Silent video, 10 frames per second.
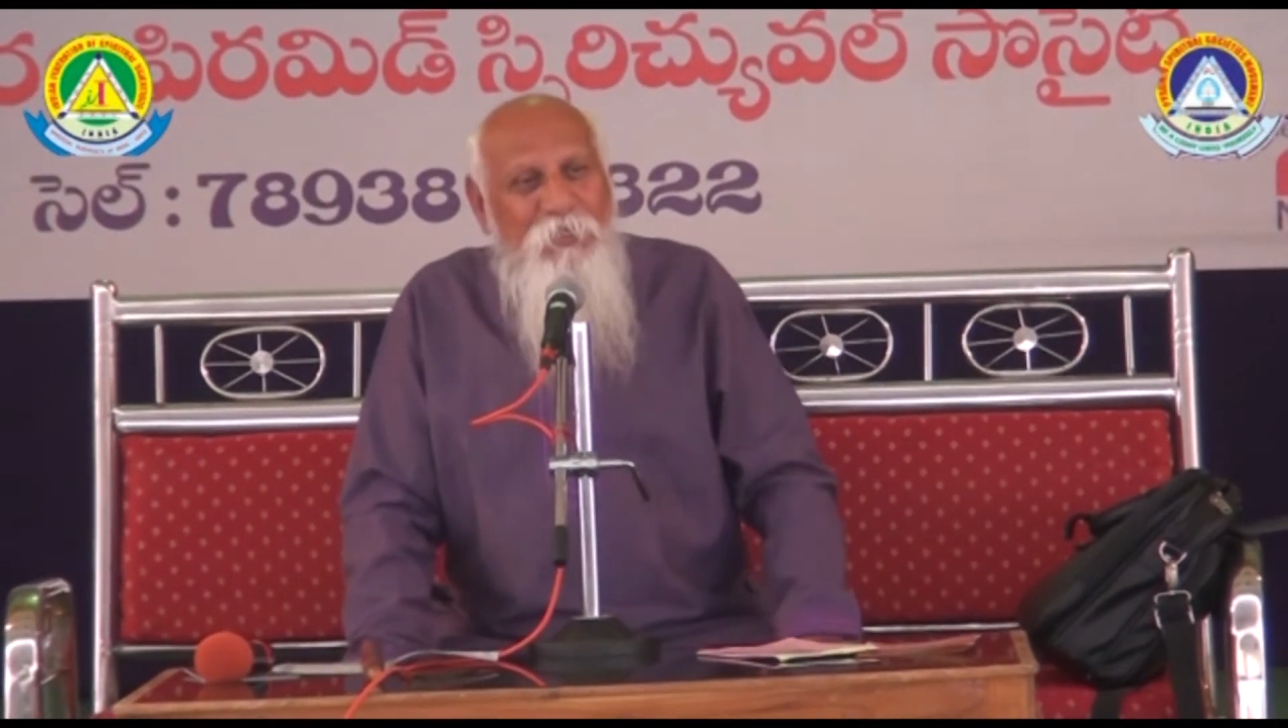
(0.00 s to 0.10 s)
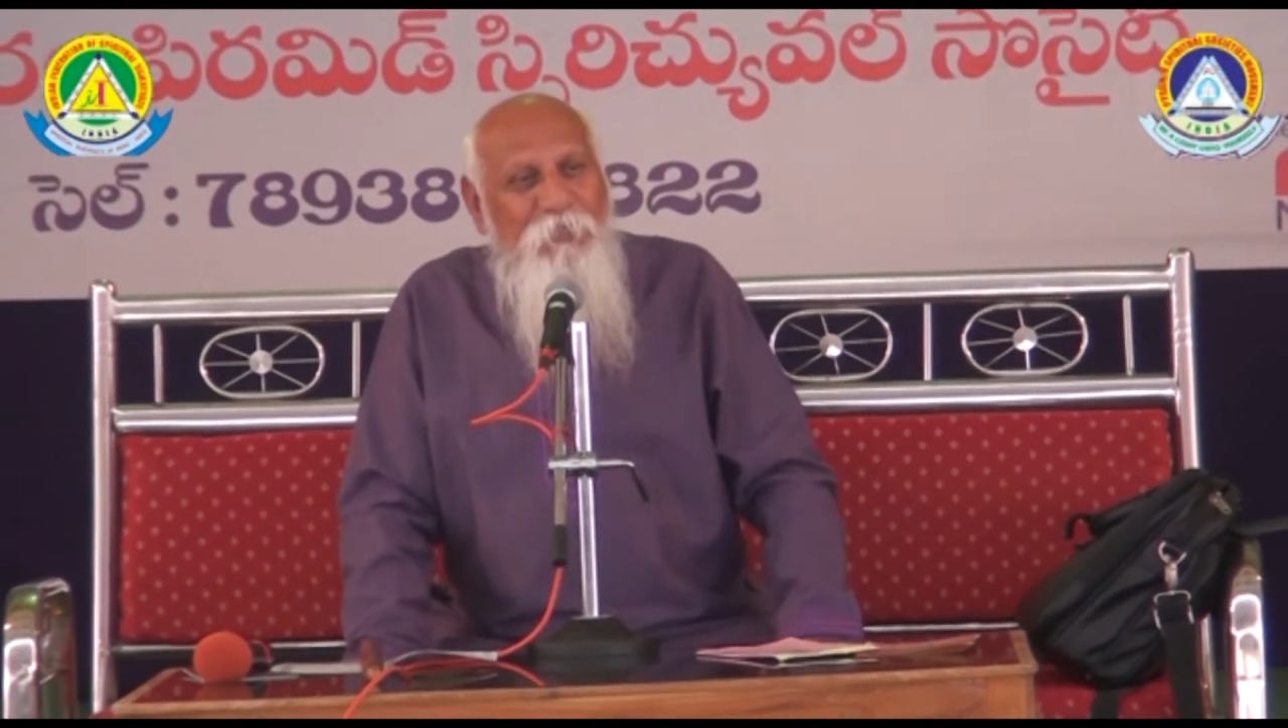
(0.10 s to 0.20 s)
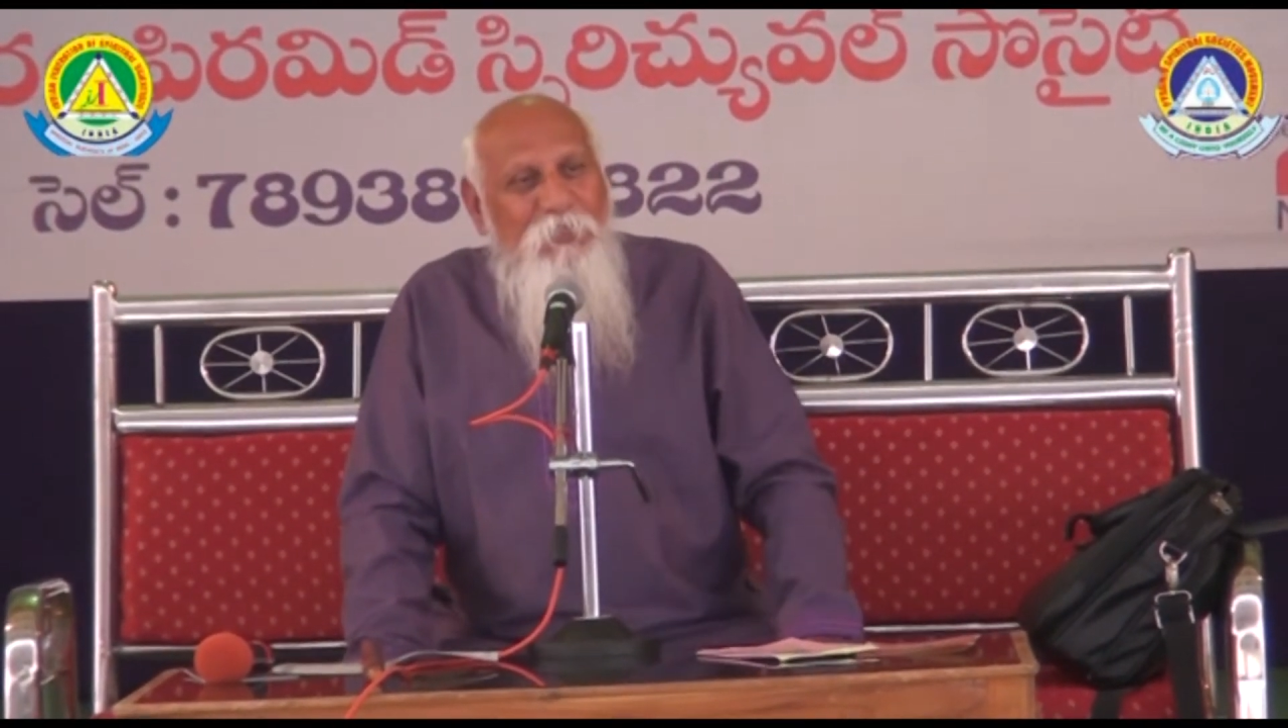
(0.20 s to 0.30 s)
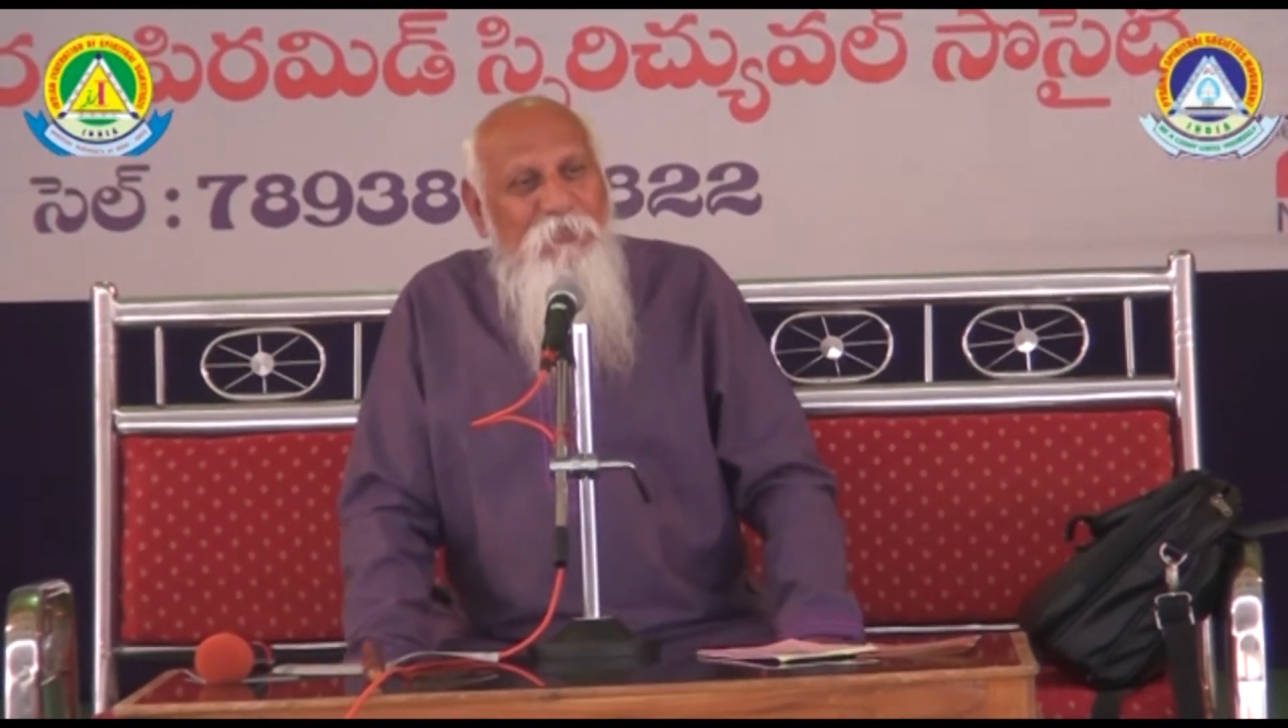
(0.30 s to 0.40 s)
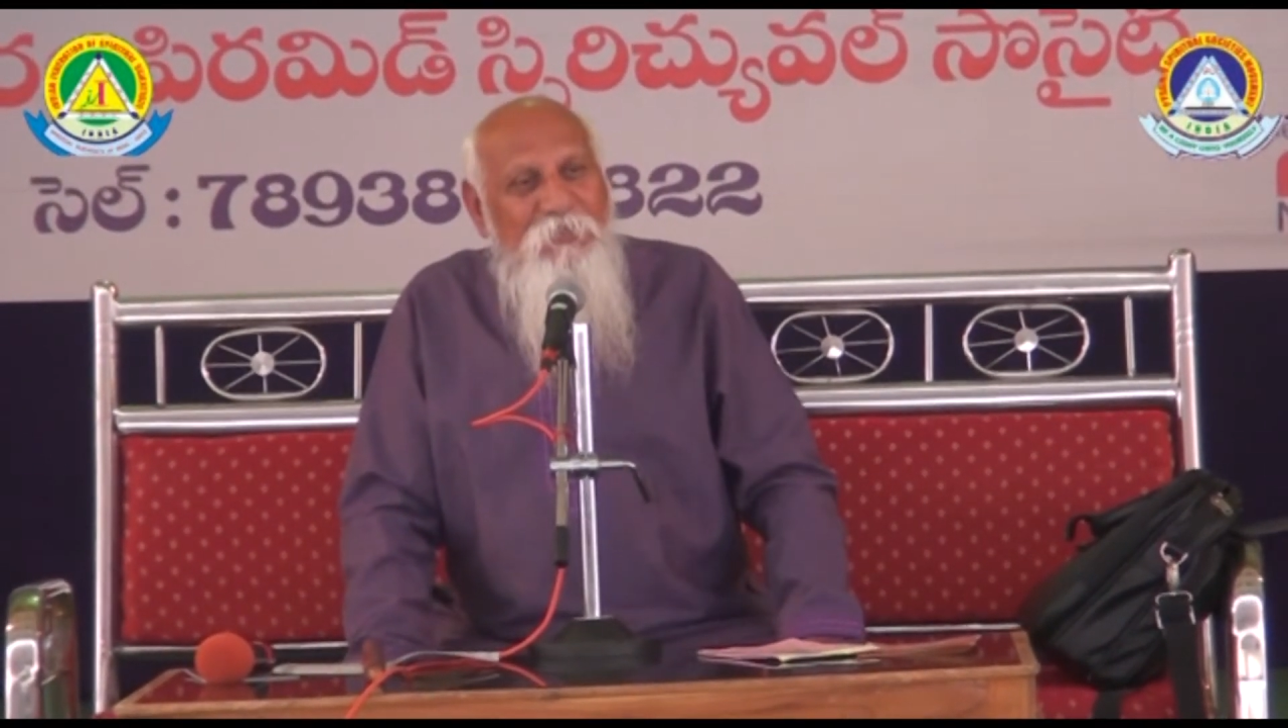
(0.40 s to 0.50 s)
ఎ
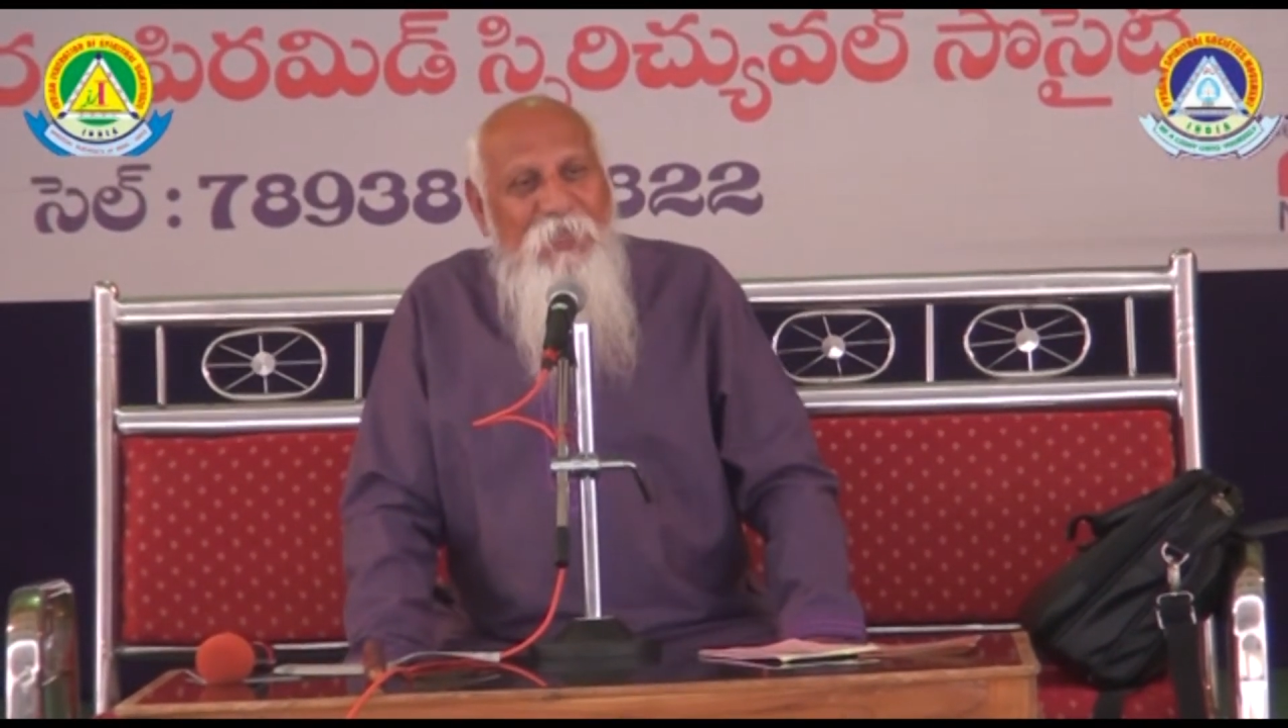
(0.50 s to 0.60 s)
స్పిరిచువల్